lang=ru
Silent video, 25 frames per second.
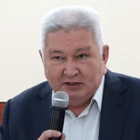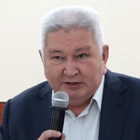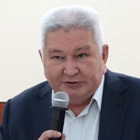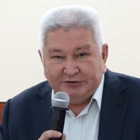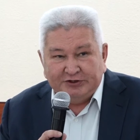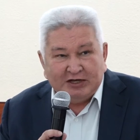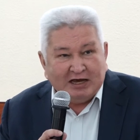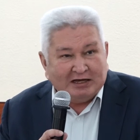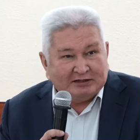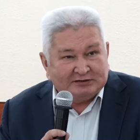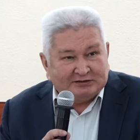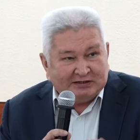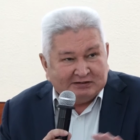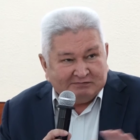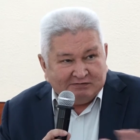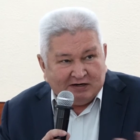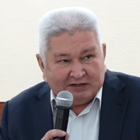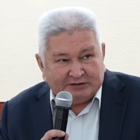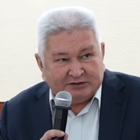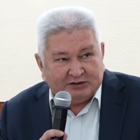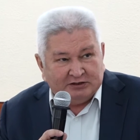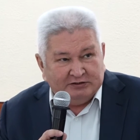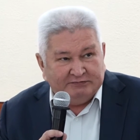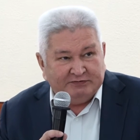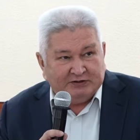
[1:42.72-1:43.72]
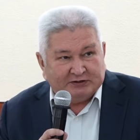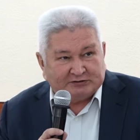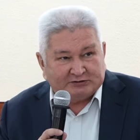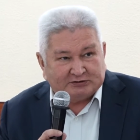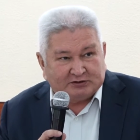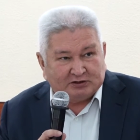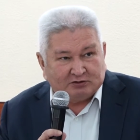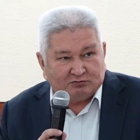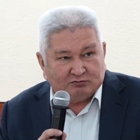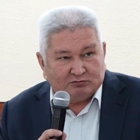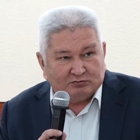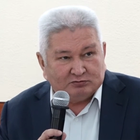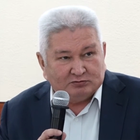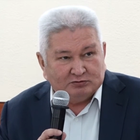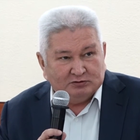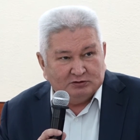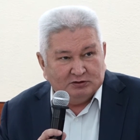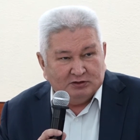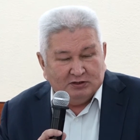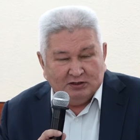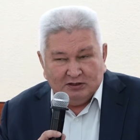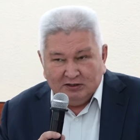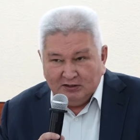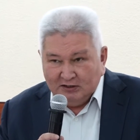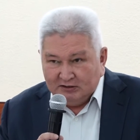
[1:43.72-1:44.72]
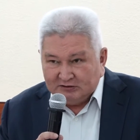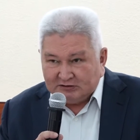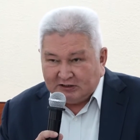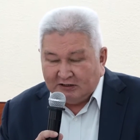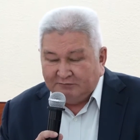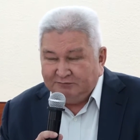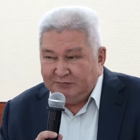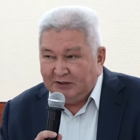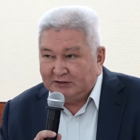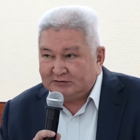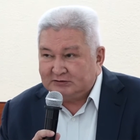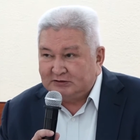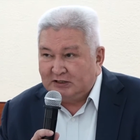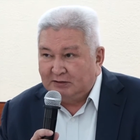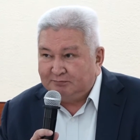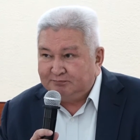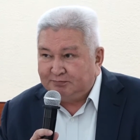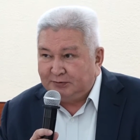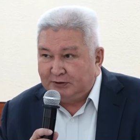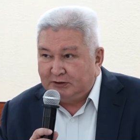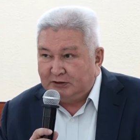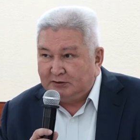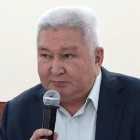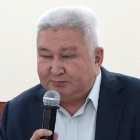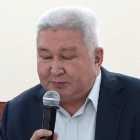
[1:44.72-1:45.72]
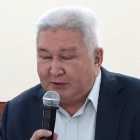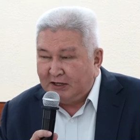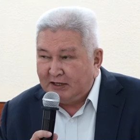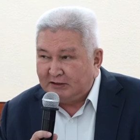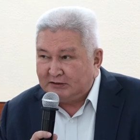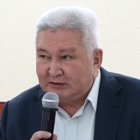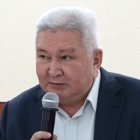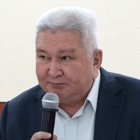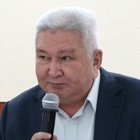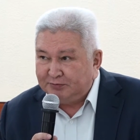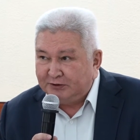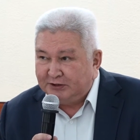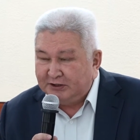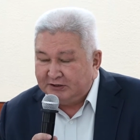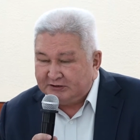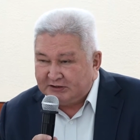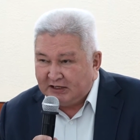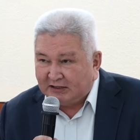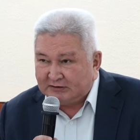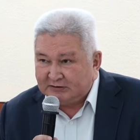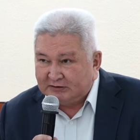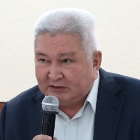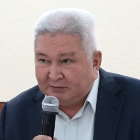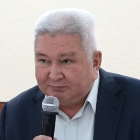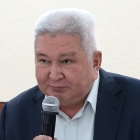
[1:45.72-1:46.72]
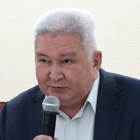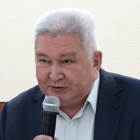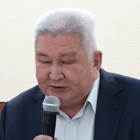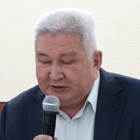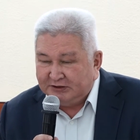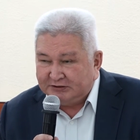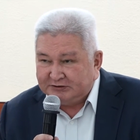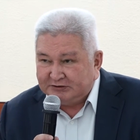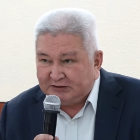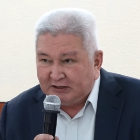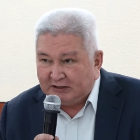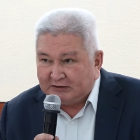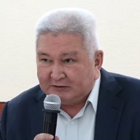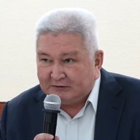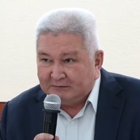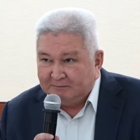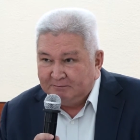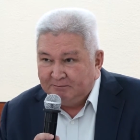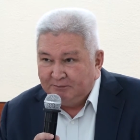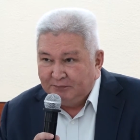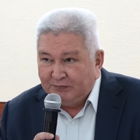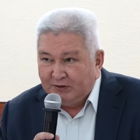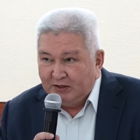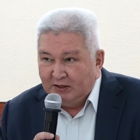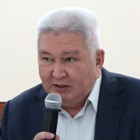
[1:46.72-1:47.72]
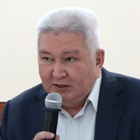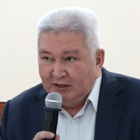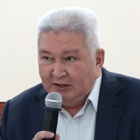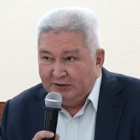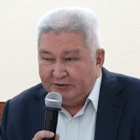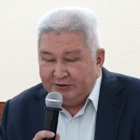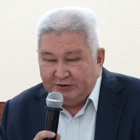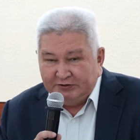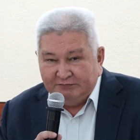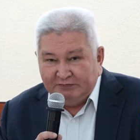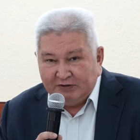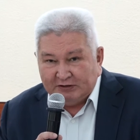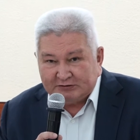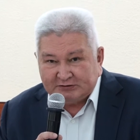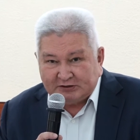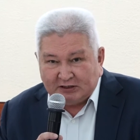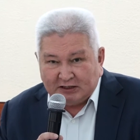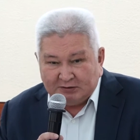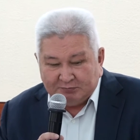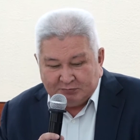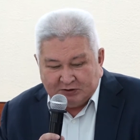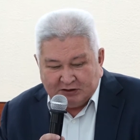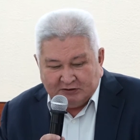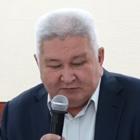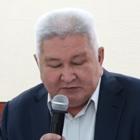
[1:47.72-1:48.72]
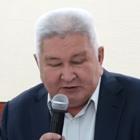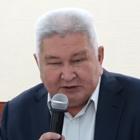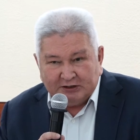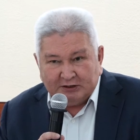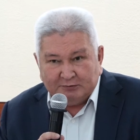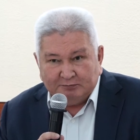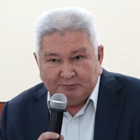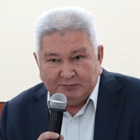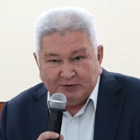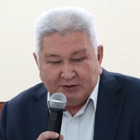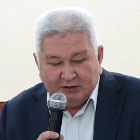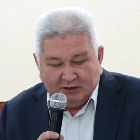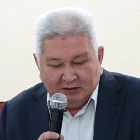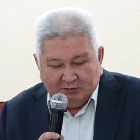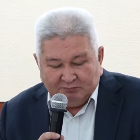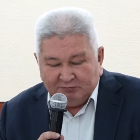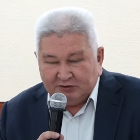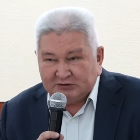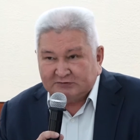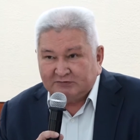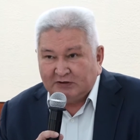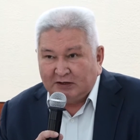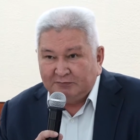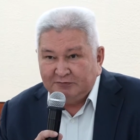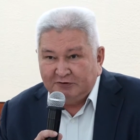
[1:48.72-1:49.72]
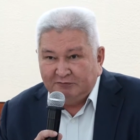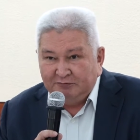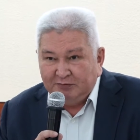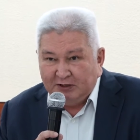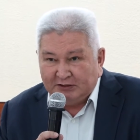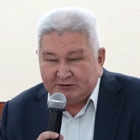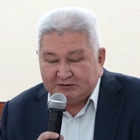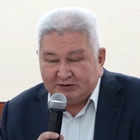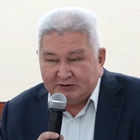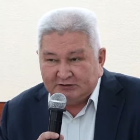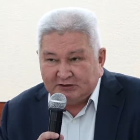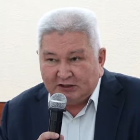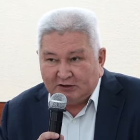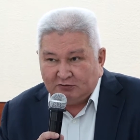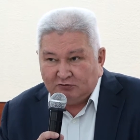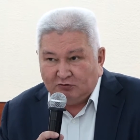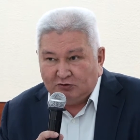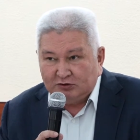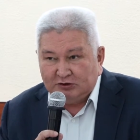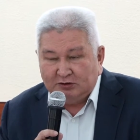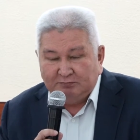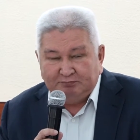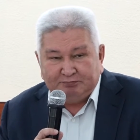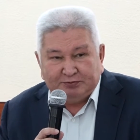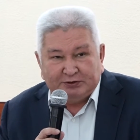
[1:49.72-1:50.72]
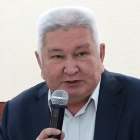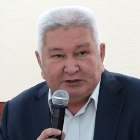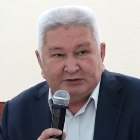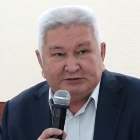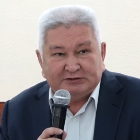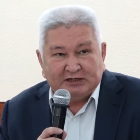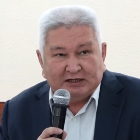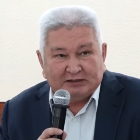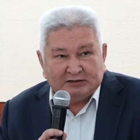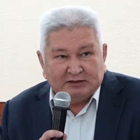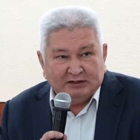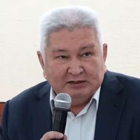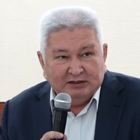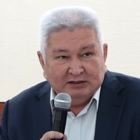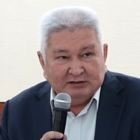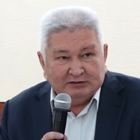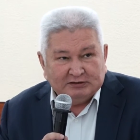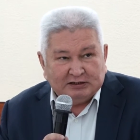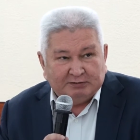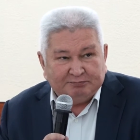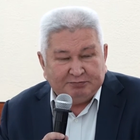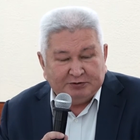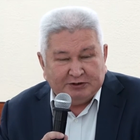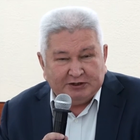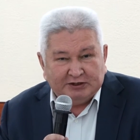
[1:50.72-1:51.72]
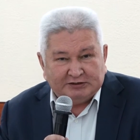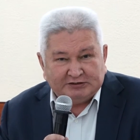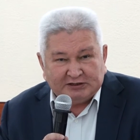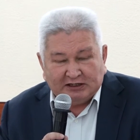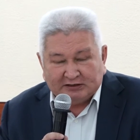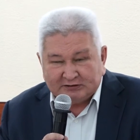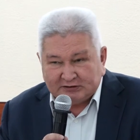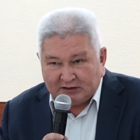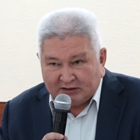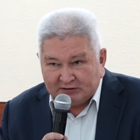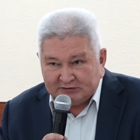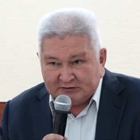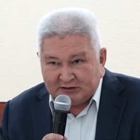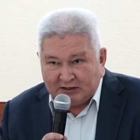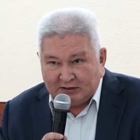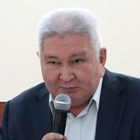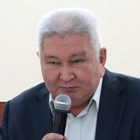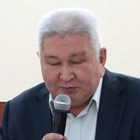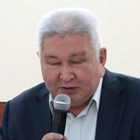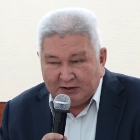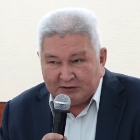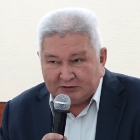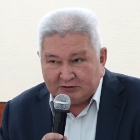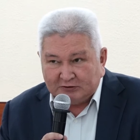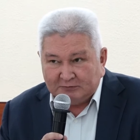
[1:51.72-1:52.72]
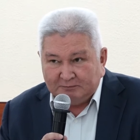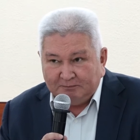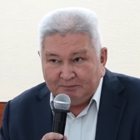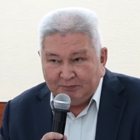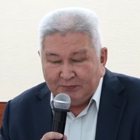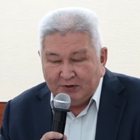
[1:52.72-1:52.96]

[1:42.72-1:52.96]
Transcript: Не отдавать инвестору. Совместное предприятие 50 на 50. Инвесторам говорим, мы с вами вместе заходим, 50 на 50 разрабатываем.